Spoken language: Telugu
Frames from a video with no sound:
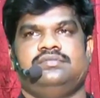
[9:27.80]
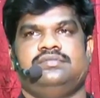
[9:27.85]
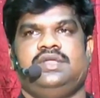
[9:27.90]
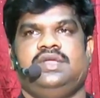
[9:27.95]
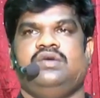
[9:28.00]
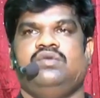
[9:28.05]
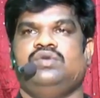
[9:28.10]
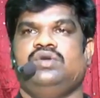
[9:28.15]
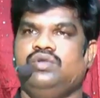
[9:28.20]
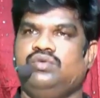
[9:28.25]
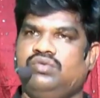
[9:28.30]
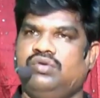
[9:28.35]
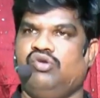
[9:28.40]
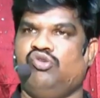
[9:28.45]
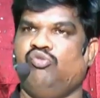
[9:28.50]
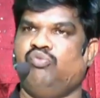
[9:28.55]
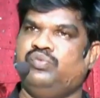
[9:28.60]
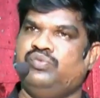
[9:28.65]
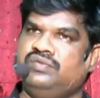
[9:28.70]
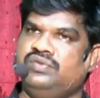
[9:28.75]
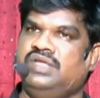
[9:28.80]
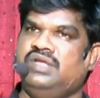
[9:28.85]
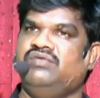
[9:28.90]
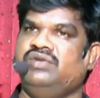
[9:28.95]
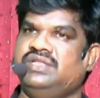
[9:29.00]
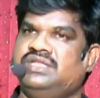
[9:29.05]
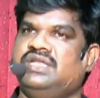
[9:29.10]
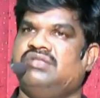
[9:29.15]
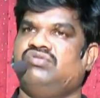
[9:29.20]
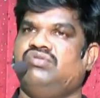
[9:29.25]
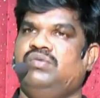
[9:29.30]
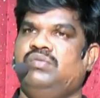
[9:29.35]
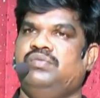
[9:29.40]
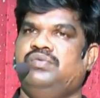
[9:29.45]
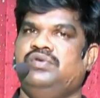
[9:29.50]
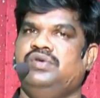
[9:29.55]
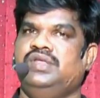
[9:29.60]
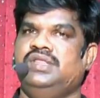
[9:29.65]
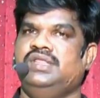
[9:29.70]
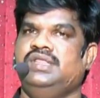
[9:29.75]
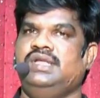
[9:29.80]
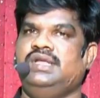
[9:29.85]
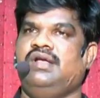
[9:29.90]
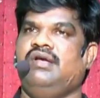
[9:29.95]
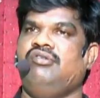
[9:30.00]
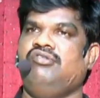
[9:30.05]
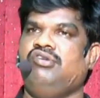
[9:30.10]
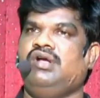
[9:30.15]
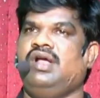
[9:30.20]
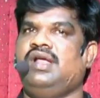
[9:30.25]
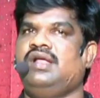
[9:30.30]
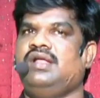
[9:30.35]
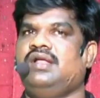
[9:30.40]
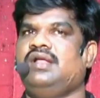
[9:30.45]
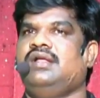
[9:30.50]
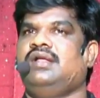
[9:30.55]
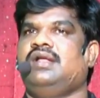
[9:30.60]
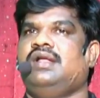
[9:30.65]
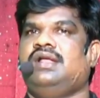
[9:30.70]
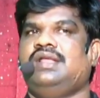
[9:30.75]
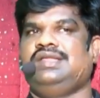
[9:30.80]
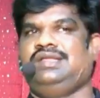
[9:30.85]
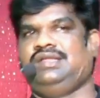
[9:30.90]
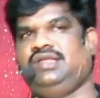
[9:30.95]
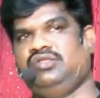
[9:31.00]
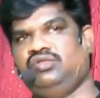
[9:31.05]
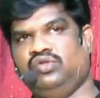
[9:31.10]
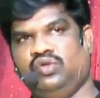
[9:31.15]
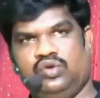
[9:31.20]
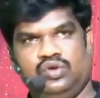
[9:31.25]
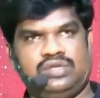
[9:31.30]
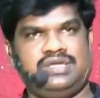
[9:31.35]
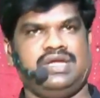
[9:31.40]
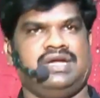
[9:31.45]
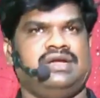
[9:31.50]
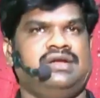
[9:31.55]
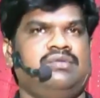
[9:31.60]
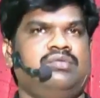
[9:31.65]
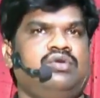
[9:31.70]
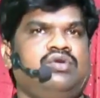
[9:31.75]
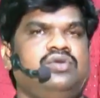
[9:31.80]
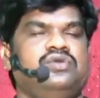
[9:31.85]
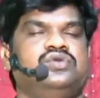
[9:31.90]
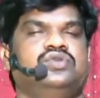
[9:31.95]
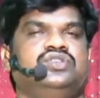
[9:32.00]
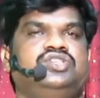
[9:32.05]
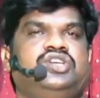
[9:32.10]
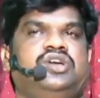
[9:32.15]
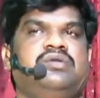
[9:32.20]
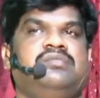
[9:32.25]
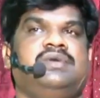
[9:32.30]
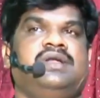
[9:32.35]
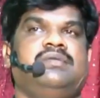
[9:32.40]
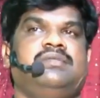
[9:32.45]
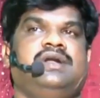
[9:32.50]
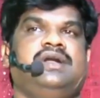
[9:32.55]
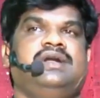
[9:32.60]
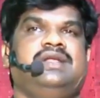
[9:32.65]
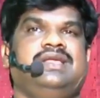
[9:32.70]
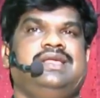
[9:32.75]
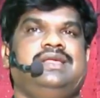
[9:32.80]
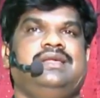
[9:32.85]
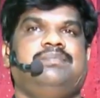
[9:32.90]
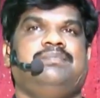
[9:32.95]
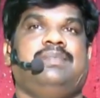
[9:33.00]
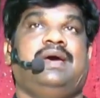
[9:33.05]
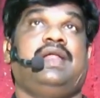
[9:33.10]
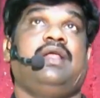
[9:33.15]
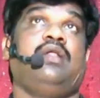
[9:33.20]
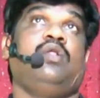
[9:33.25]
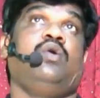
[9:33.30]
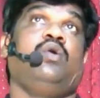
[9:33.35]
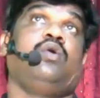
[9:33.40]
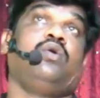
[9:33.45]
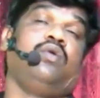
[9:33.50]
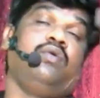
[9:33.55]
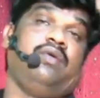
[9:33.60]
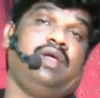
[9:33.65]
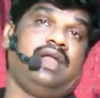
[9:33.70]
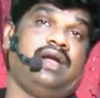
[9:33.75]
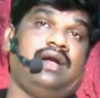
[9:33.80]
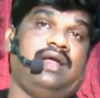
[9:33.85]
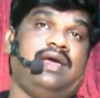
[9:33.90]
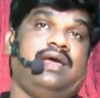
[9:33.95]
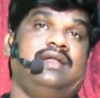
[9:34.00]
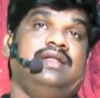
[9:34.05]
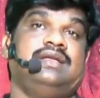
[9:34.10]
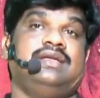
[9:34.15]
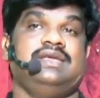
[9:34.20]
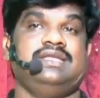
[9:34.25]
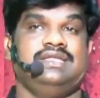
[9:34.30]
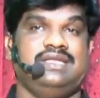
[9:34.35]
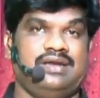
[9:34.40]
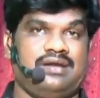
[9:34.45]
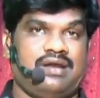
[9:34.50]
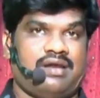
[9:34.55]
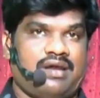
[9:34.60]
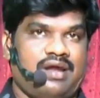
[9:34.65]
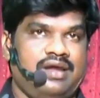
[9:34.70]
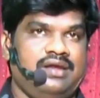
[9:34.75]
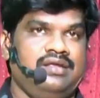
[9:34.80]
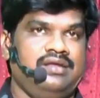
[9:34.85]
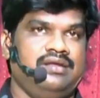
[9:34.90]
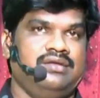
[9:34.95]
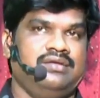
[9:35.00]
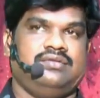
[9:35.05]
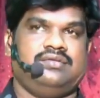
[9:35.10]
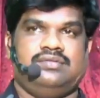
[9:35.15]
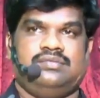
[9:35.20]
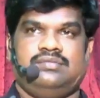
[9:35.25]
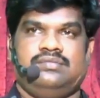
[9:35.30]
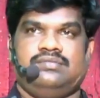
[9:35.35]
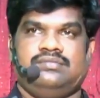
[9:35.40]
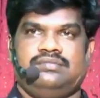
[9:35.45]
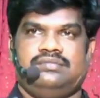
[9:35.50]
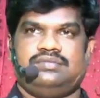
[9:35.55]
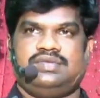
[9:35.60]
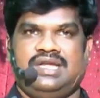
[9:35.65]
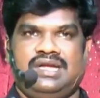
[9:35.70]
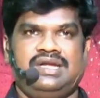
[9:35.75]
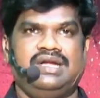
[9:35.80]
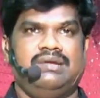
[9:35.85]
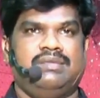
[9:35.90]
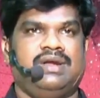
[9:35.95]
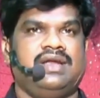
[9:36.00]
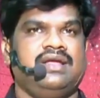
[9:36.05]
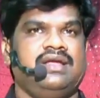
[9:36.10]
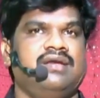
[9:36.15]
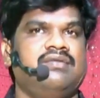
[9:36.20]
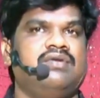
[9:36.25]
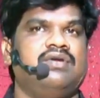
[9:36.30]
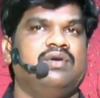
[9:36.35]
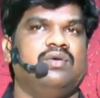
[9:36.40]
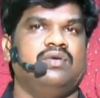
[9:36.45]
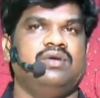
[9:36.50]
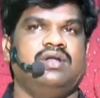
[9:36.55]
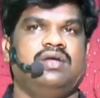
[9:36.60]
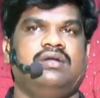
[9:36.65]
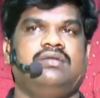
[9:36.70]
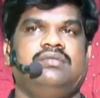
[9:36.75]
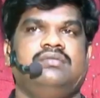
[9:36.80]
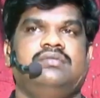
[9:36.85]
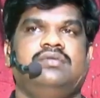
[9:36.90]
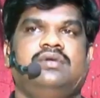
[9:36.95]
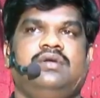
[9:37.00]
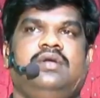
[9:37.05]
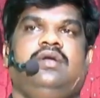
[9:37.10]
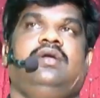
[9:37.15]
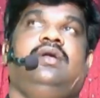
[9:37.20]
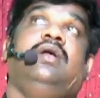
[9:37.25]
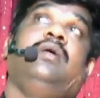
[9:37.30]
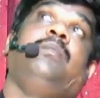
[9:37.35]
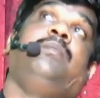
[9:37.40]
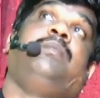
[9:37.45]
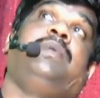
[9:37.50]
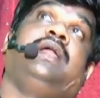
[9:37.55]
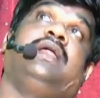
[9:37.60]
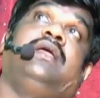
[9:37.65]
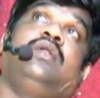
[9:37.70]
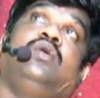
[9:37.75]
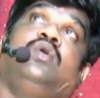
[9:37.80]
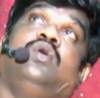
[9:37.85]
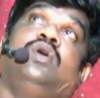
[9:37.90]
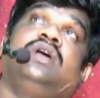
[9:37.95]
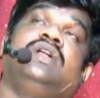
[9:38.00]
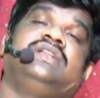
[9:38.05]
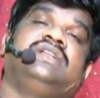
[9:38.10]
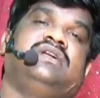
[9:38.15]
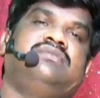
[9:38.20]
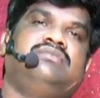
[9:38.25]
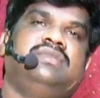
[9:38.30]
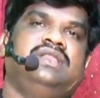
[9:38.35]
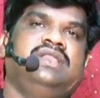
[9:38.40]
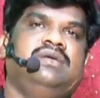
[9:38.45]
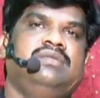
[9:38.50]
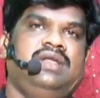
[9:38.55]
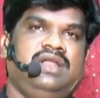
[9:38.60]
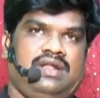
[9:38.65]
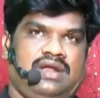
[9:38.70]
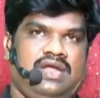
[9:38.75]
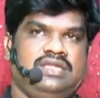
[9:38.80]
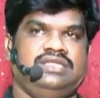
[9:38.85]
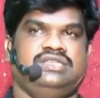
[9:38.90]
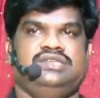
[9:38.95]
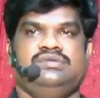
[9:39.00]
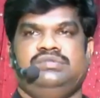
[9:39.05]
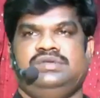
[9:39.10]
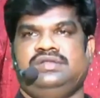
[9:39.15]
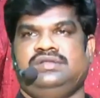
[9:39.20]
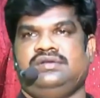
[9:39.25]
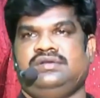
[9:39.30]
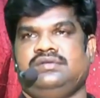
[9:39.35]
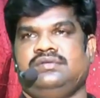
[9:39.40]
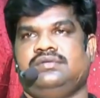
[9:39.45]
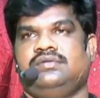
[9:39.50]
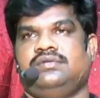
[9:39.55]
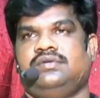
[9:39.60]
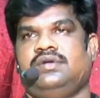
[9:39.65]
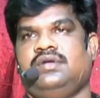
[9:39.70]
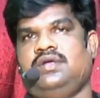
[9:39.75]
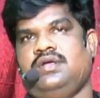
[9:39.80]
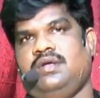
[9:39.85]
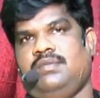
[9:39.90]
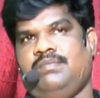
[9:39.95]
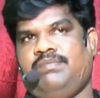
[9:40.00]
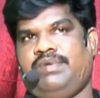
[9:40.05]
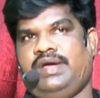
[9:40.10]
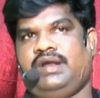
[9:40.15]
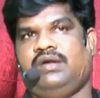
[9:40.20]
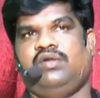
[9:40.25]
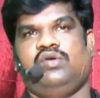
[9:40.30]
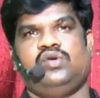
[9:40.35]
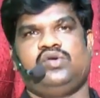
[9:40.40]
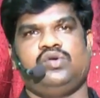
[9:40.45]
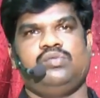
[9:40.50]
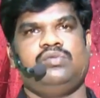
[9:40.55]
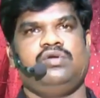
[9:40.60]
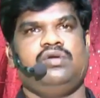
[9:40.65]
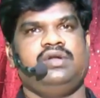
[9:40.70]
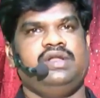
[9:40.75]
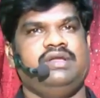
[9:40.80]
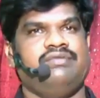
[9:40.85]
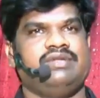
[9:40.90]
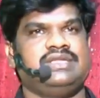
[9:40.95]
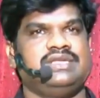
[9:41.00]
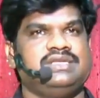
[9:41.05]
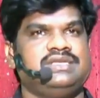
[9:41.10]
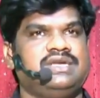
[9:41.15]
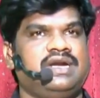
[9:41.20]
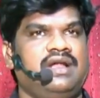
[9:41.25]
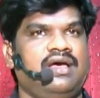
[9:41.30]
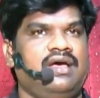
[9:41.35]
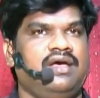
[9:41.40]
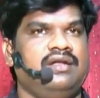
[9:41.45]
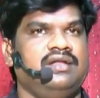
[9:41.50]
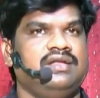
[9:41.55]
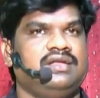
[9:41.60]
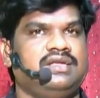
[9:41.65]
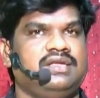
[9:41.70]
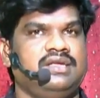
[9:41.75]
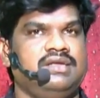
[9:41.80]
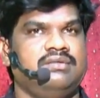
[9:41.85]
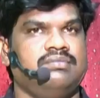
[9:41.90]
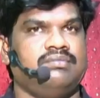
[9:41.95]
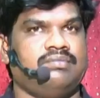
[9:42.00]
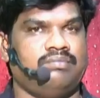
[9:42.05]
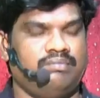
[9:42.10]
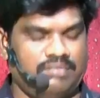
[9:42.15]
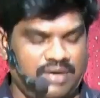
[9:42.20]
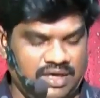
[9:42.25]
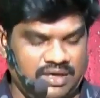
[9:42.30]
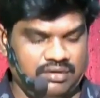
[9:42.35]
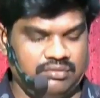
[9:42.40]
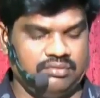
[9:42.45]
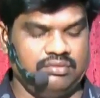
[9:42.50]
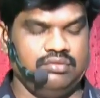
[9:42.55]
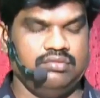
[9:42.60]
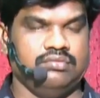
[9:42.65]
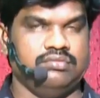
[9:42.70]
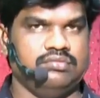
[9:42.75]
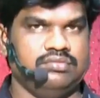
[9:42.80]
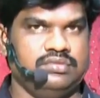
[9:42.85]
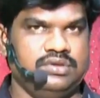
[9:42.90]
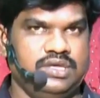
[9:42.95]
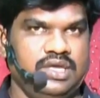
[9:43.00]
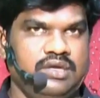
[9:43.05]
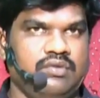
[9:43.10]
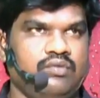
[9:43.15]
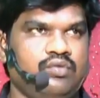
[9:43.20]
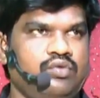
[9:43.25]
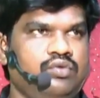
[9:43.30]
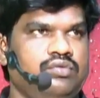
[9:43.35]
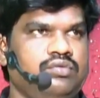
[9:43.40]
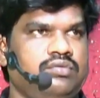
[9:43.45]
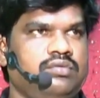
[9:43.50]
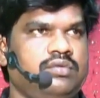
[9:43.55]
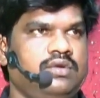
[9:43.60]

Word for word: దేవుని స్వరూపం దేవుని తత్వం పోయింది కనుక ఎందుకు సంఘంలోనికి వచ్చాం మనం అంటే పరలోకం వెళ్ళడానికి ఇది ట్రైనింగ్ సంఘం అనగా ఏమనుకున్నారు పరలోక సంబంధమైన రాజ్యం ఇది పరలోకంలో నివసించడానికి మనకు దేవుడు